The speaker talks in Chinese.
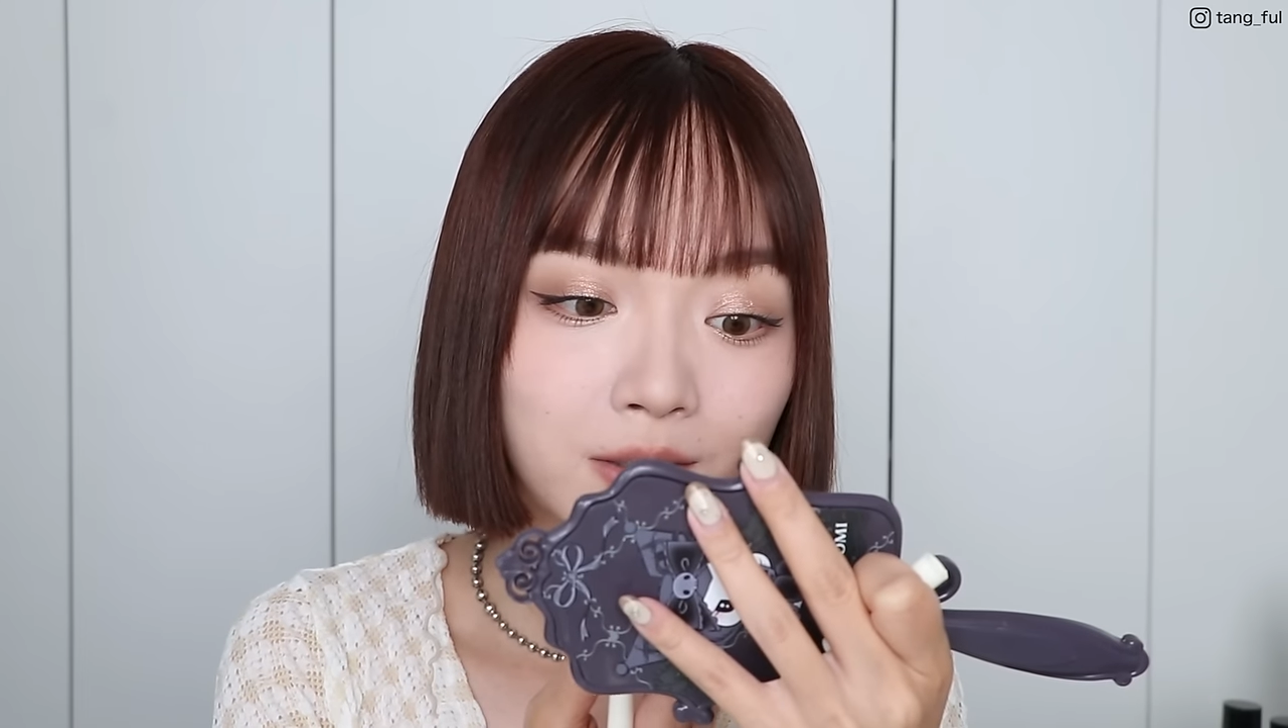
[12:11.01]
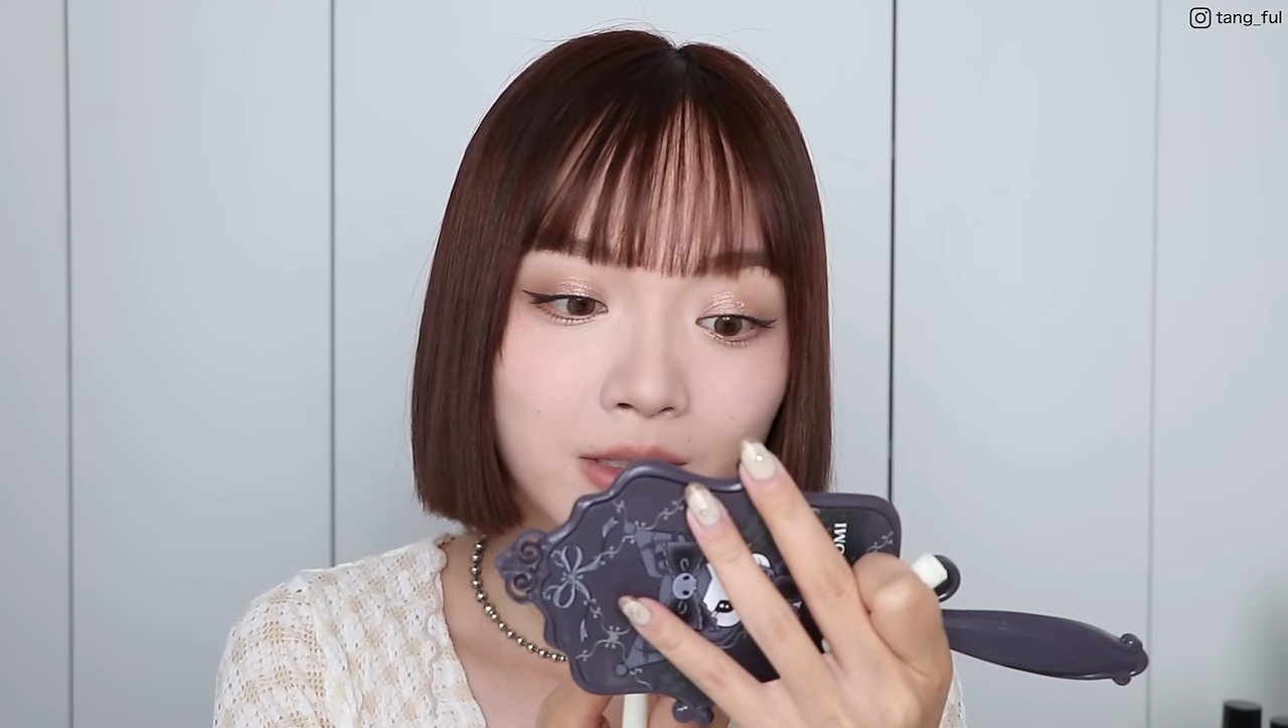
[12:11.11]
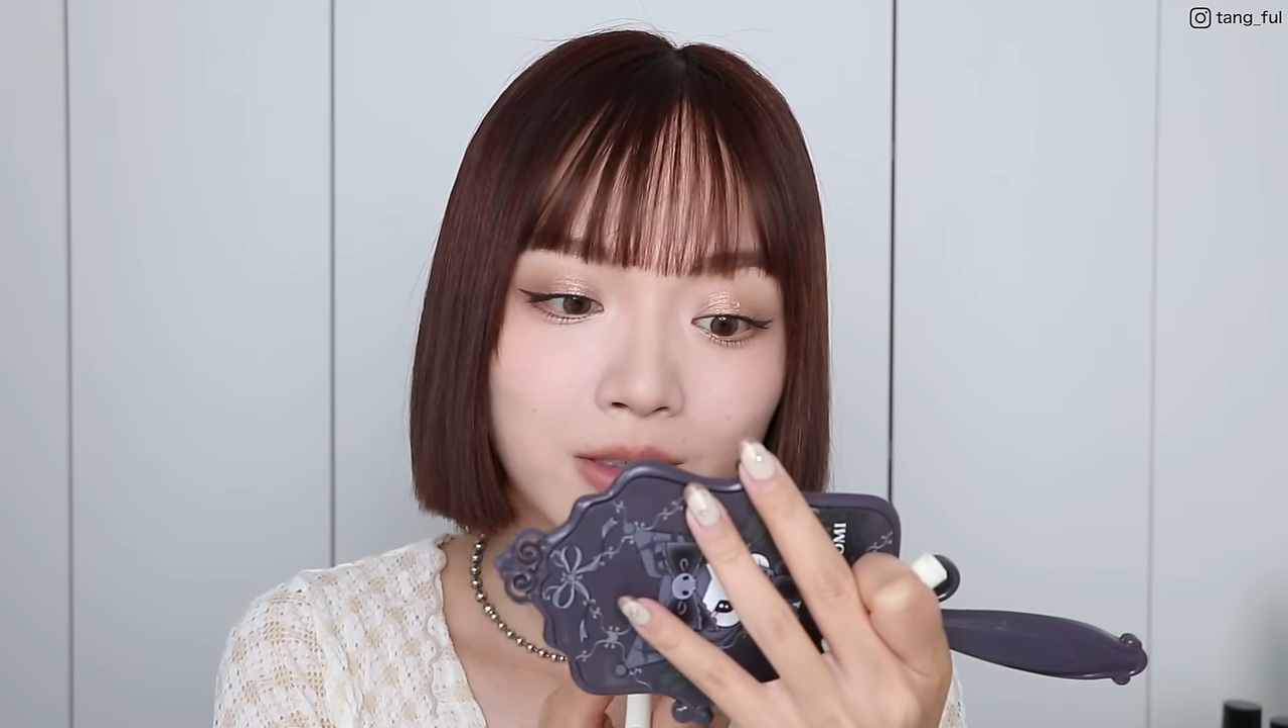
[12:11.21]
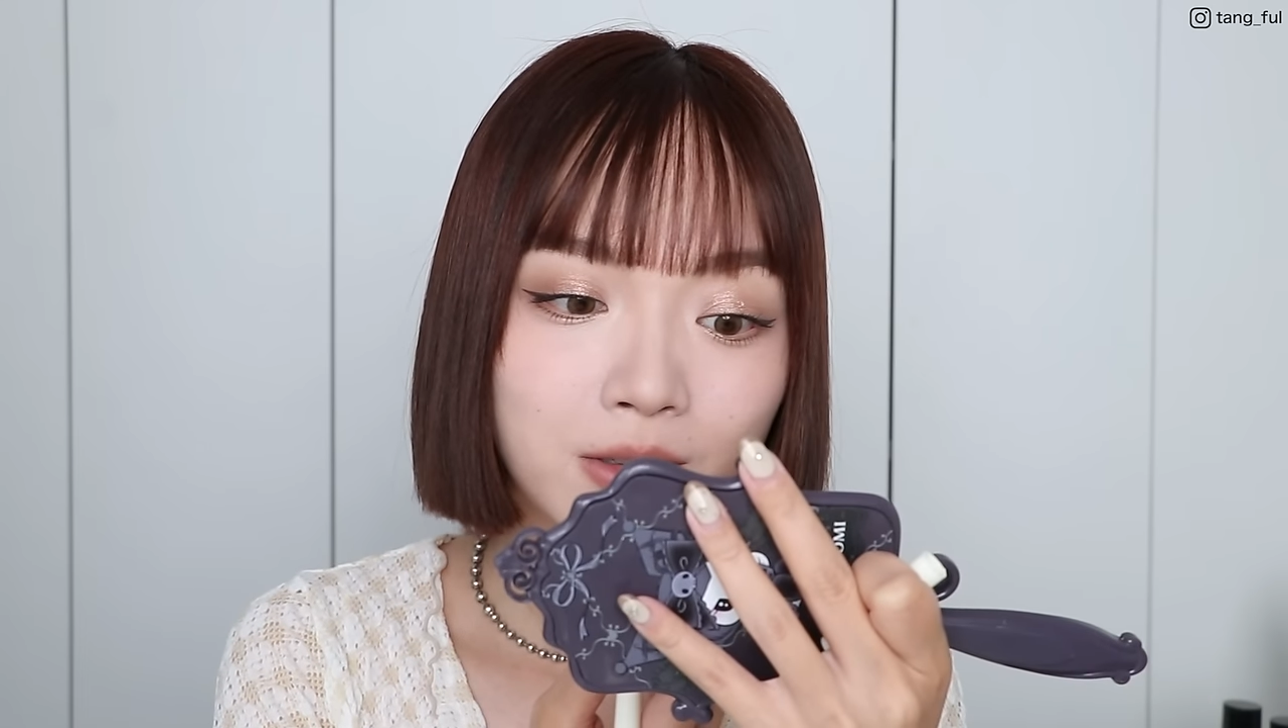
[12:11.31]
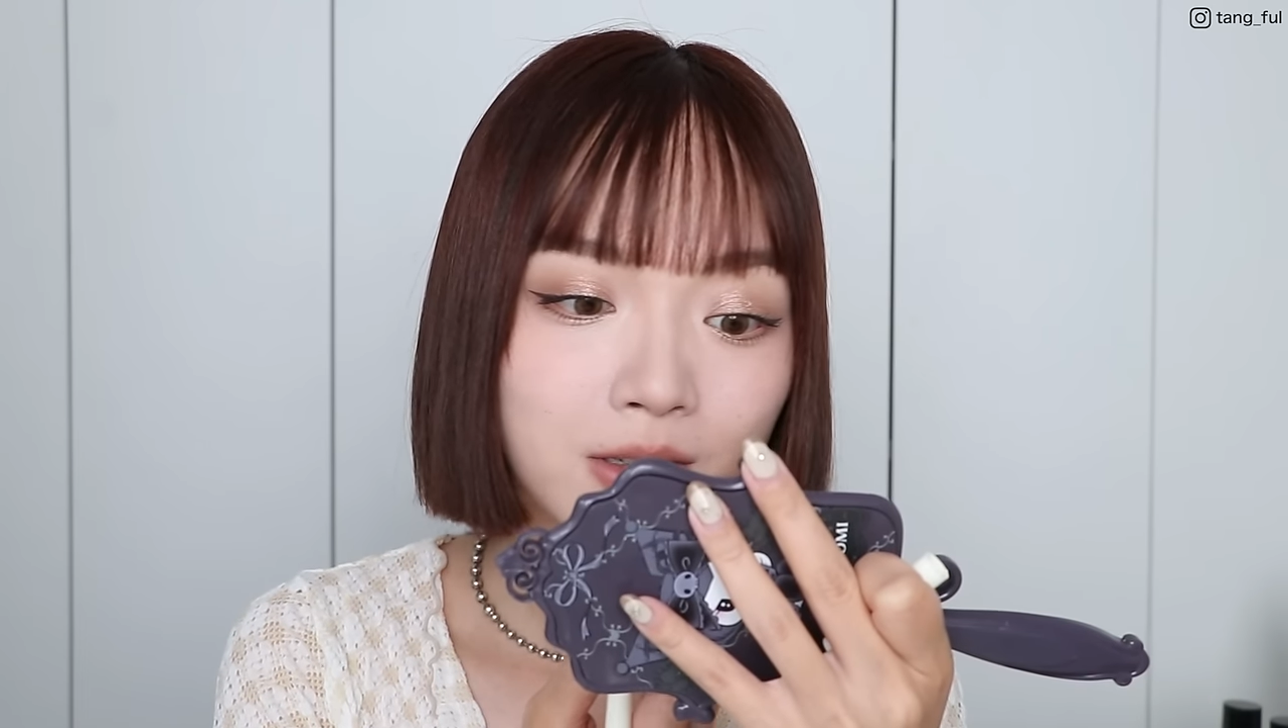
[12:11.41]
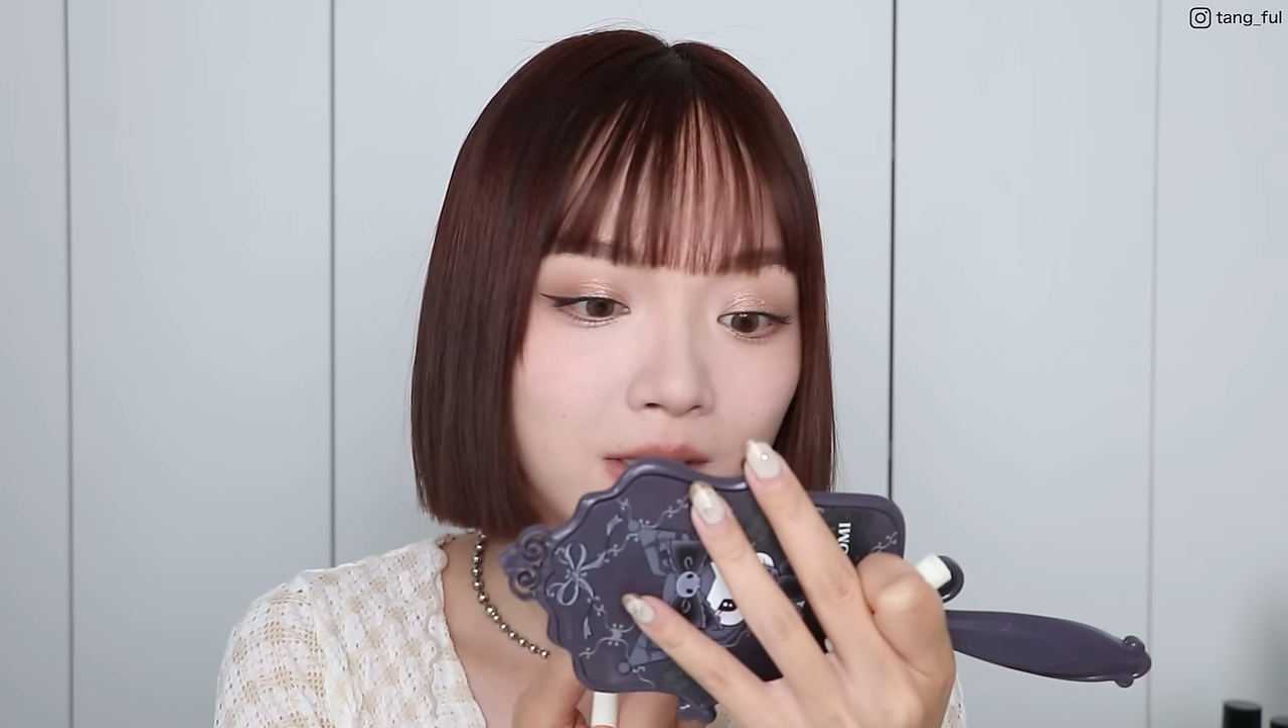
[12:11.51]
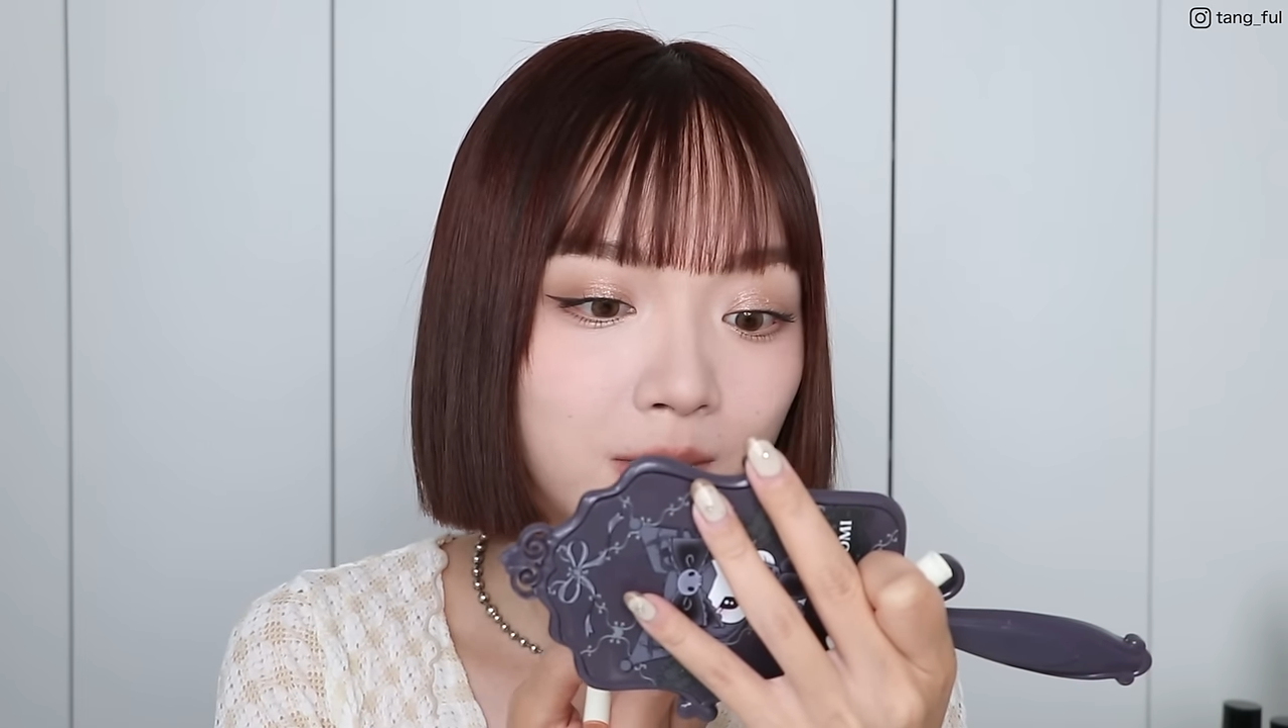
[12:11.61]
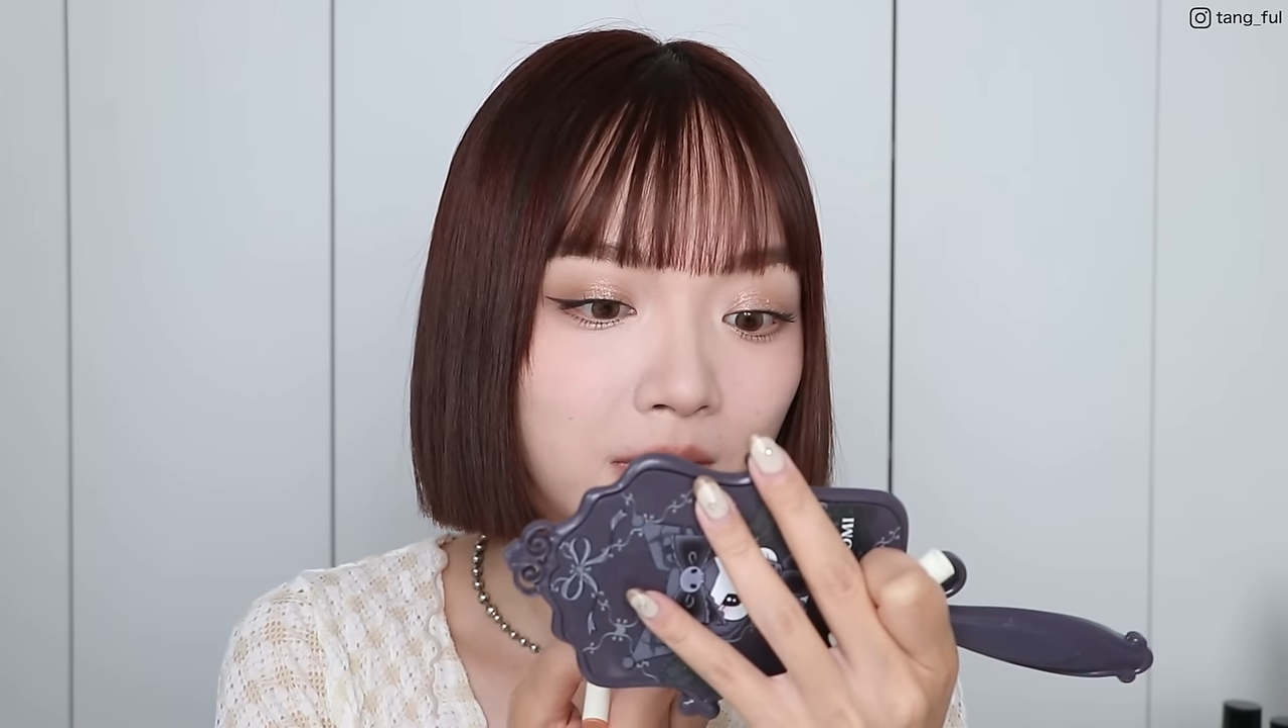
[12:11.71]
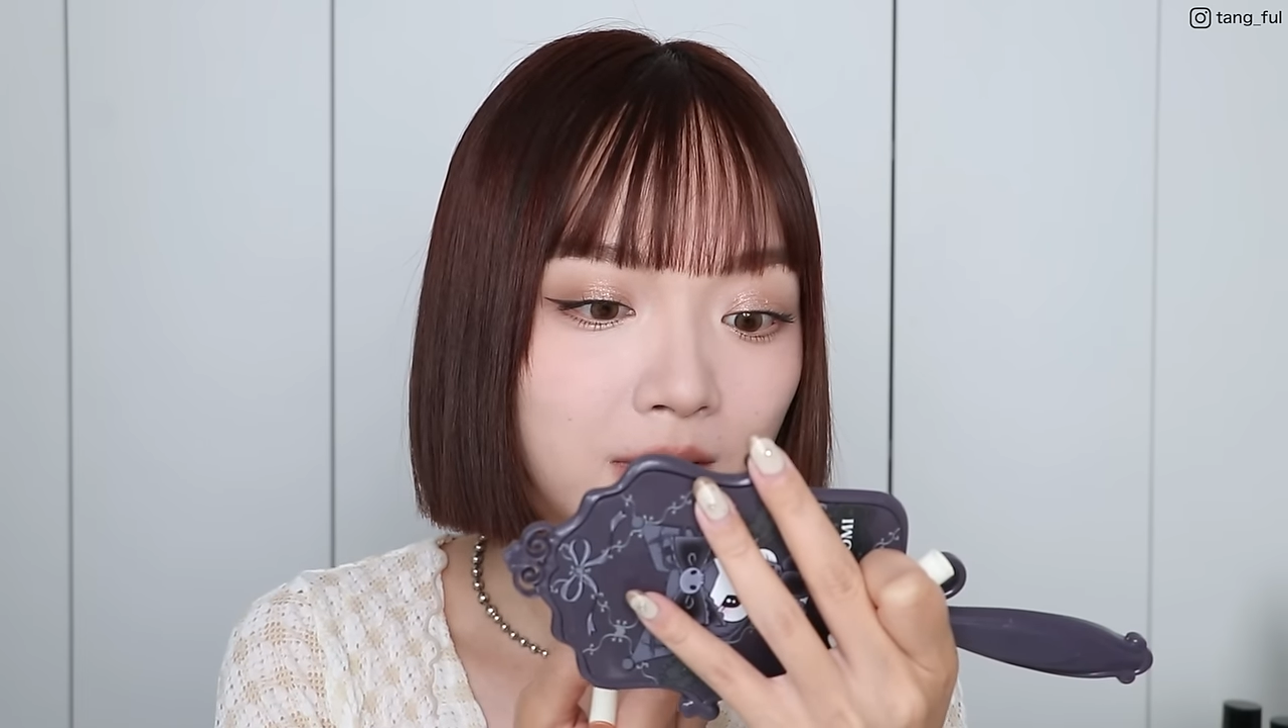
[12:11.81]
所以唇线